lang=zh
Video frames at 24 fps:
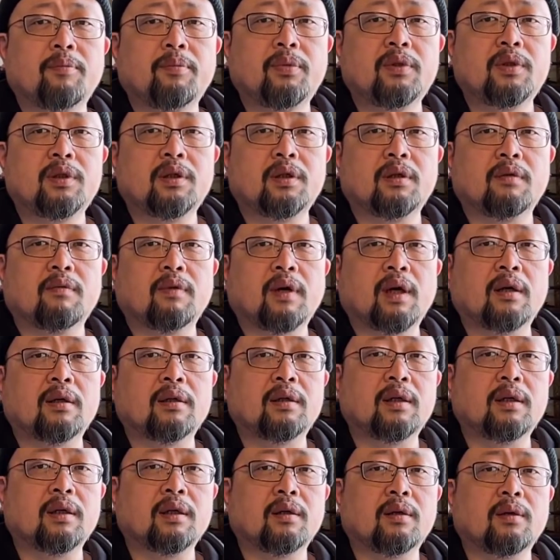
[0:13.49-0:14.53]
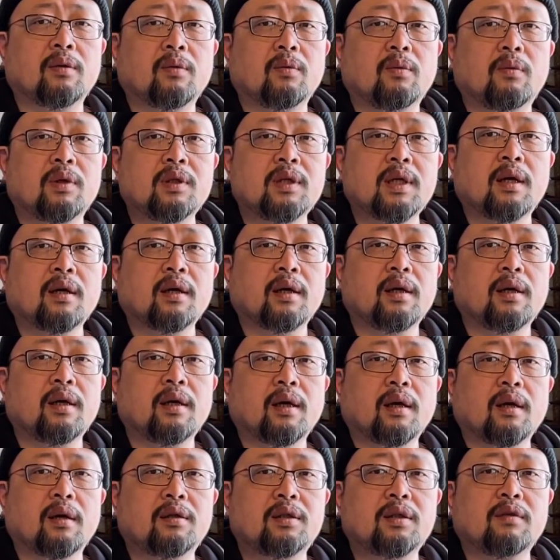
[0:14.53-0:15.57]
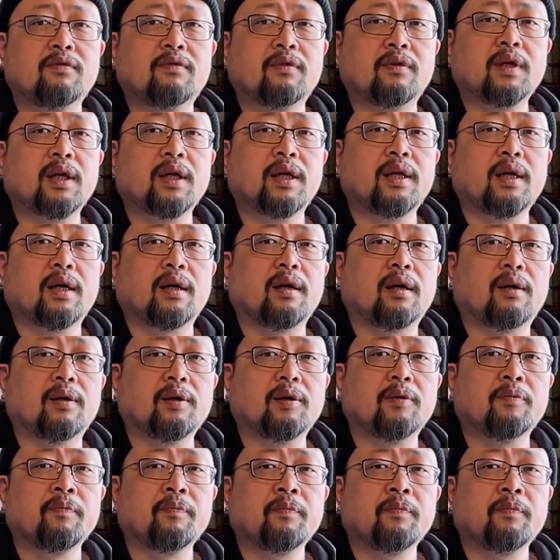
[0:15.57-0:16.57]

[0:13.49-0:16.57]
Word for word: 不指望这个国家给养，政府给养老的，